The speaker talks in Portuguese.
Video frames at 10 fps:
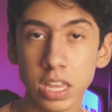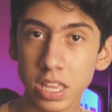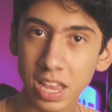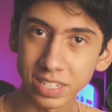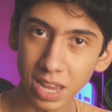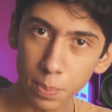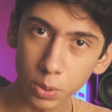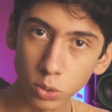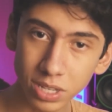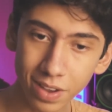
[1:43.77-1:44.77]
e nessa
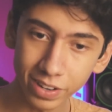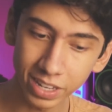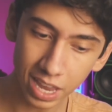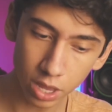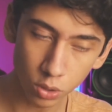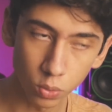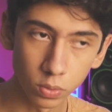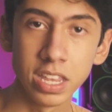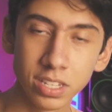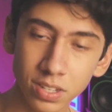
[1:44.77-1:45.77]
época eu usava Canon.
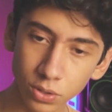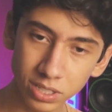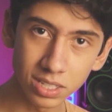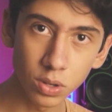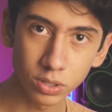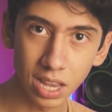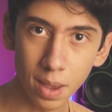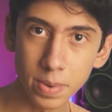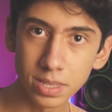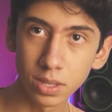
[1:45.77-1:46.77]
E se vocês não
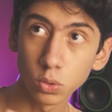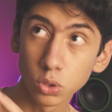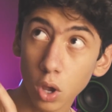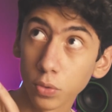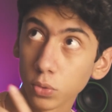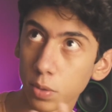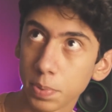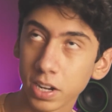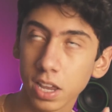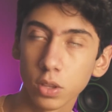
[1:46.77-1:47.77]
sabem, tem um software
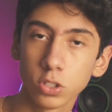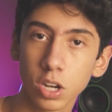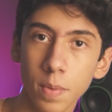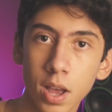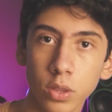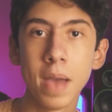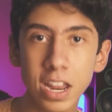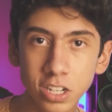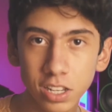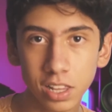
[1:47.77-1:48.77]
para Canon chamado
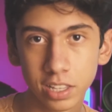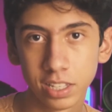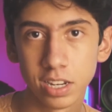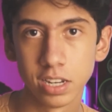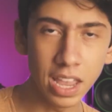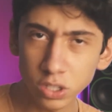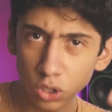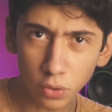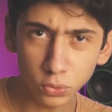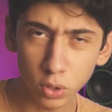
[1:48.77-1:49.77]
Magic Lantern. Esse
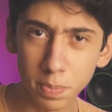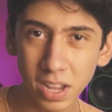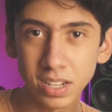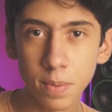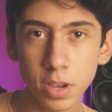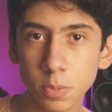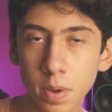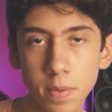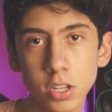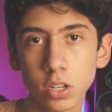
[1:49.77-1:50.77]
software basicamente
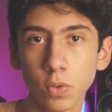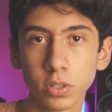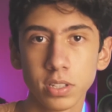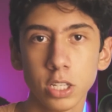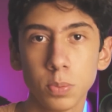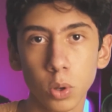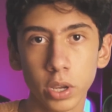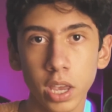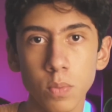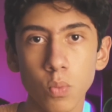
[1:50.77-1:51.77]
permite que você
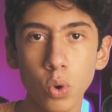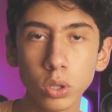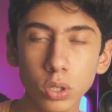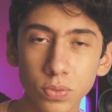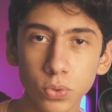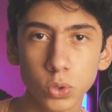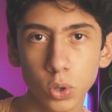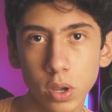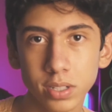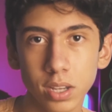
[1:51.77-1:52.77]
desbloqueie muitas
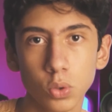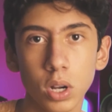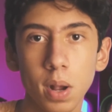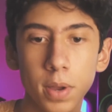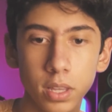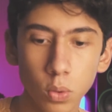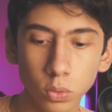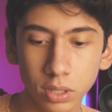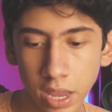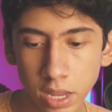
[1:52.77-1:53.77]
funções opções que a sua câmera não
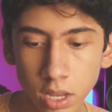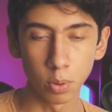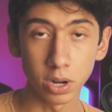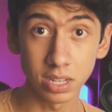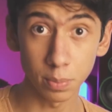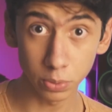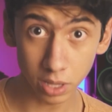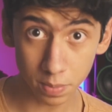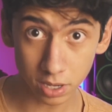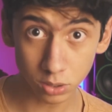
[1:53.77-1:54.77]
tem. Por exemplo,
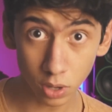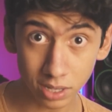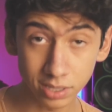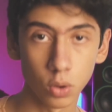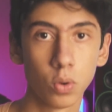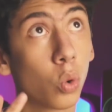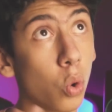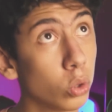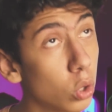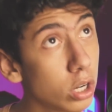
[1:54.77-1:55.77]
na minha situação,
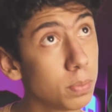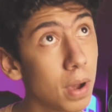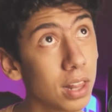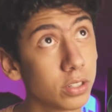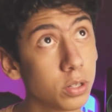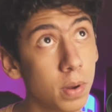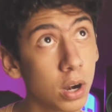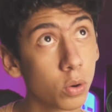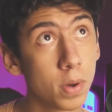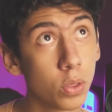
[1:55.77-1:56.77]
controle de balanço de
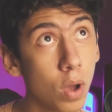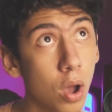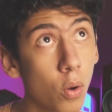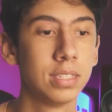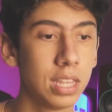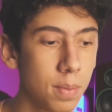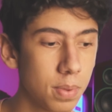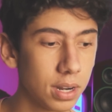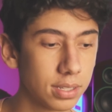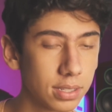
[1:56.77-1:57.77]
branco manual,
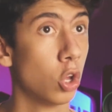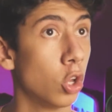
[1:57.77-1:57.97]
zebras,